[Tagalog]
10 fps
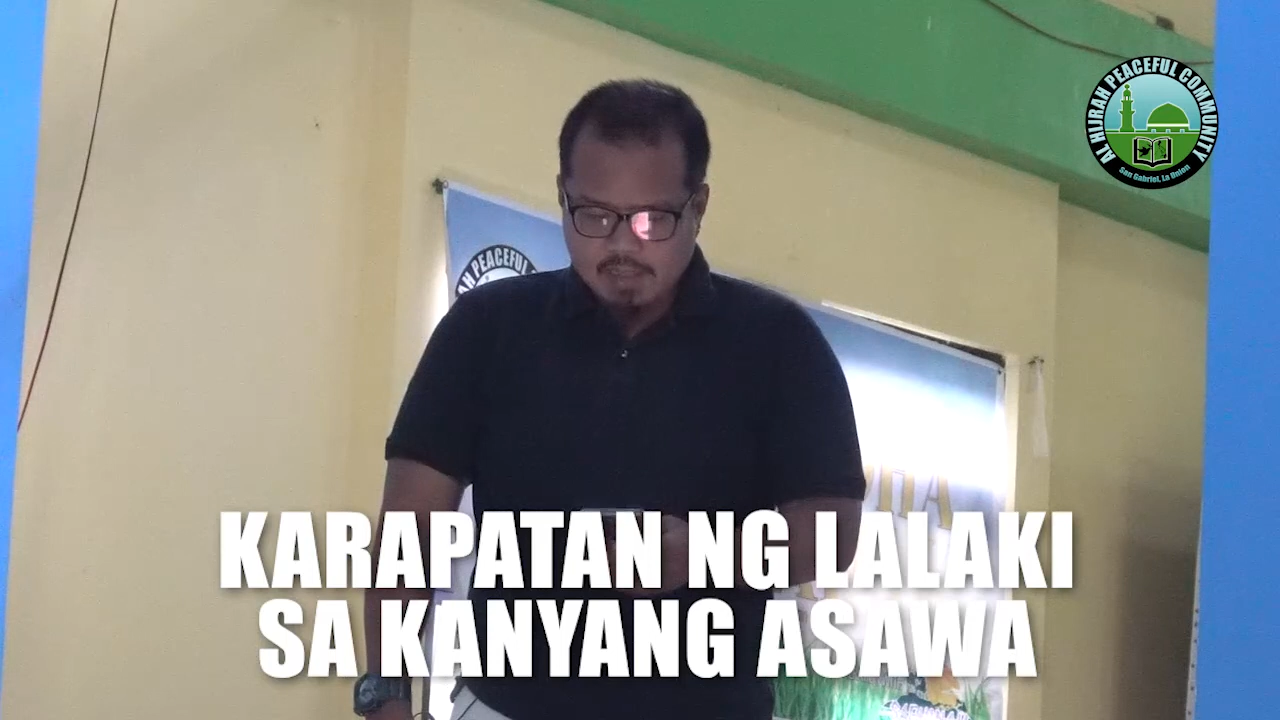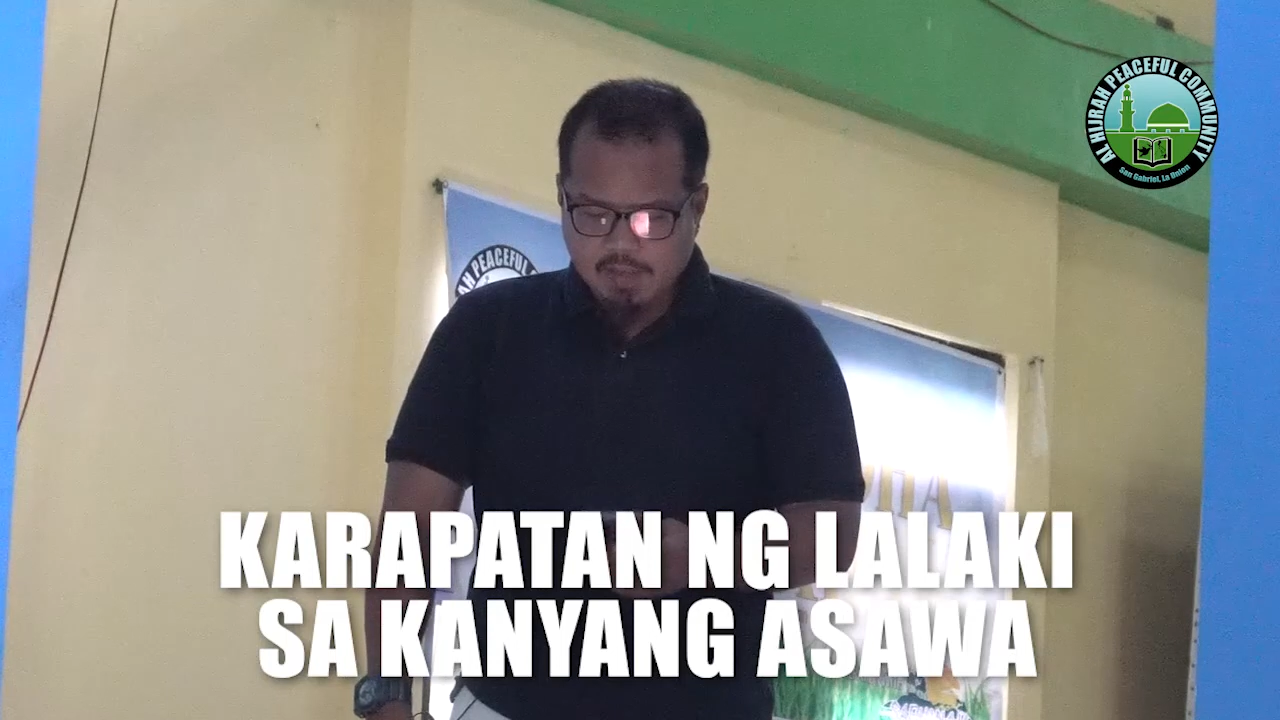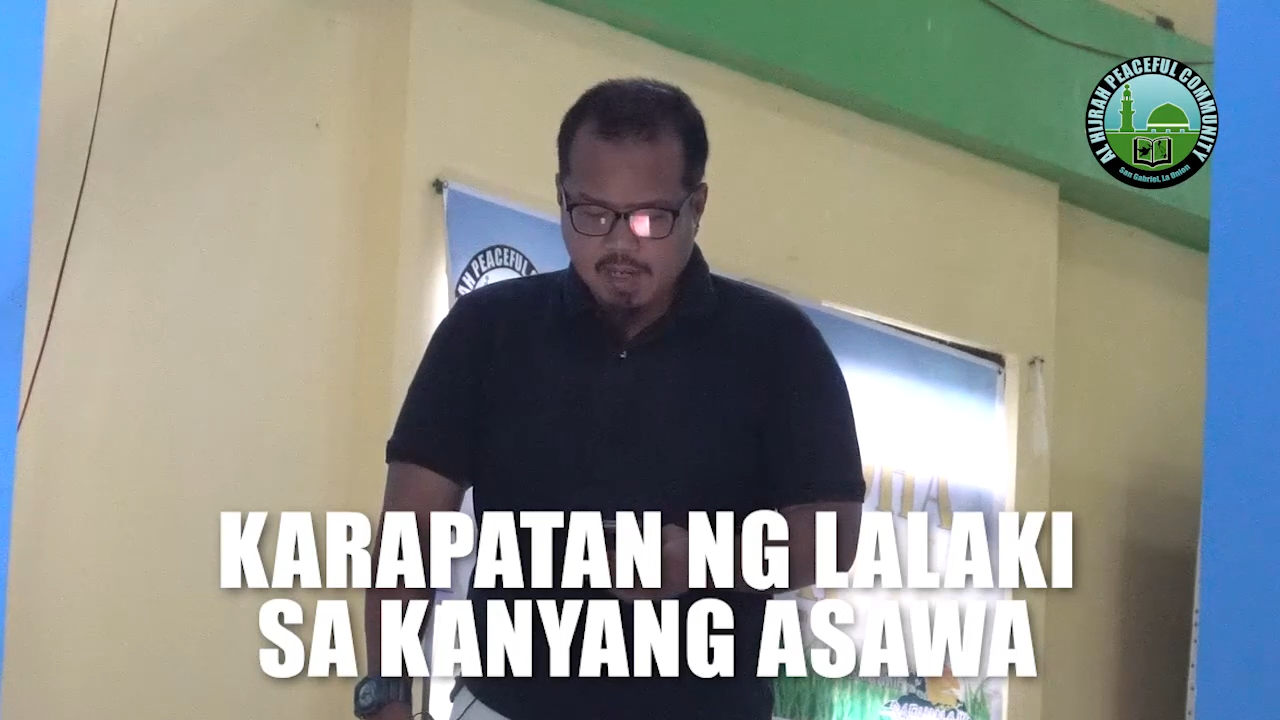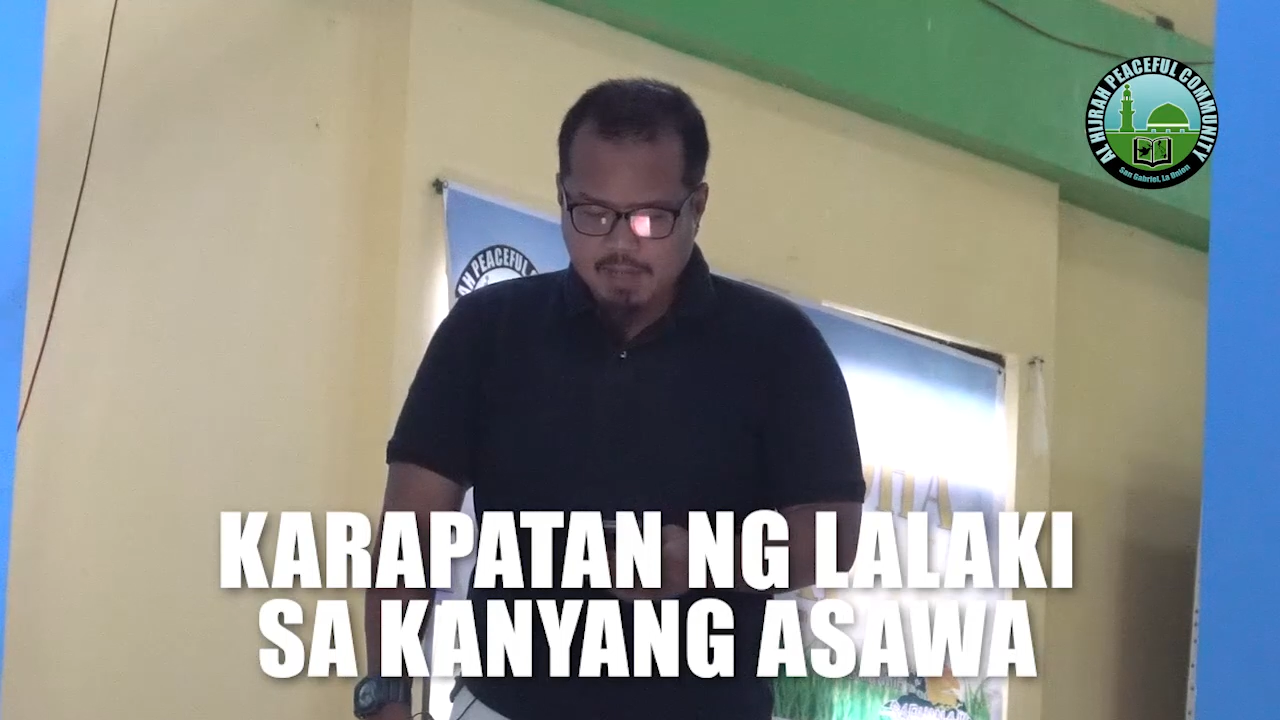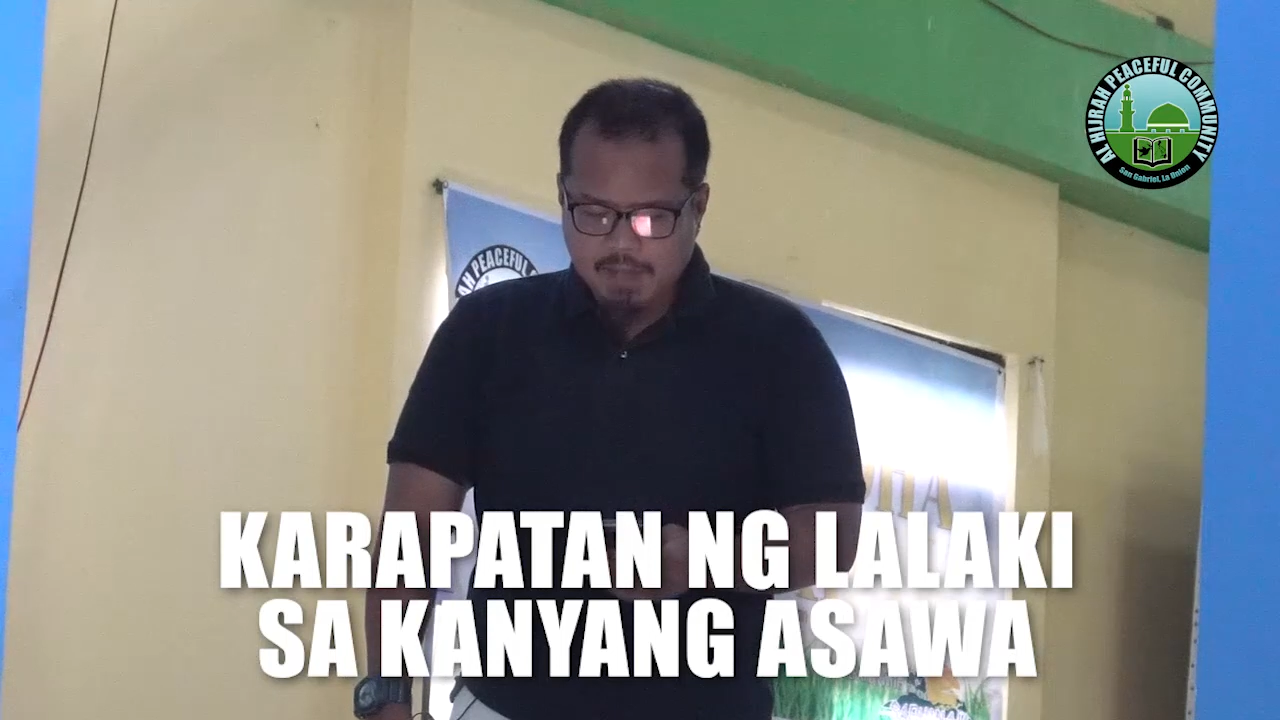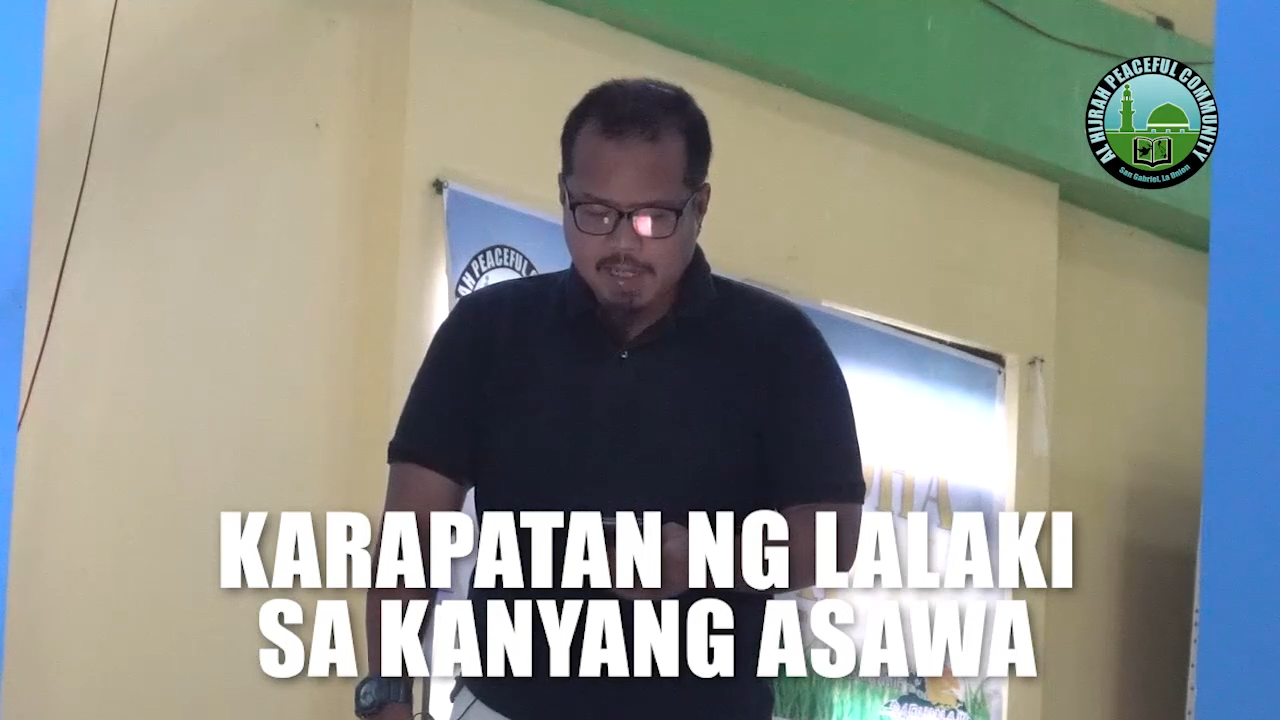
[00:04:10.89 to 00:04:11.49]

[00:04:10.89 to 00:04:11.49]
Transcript: sa mga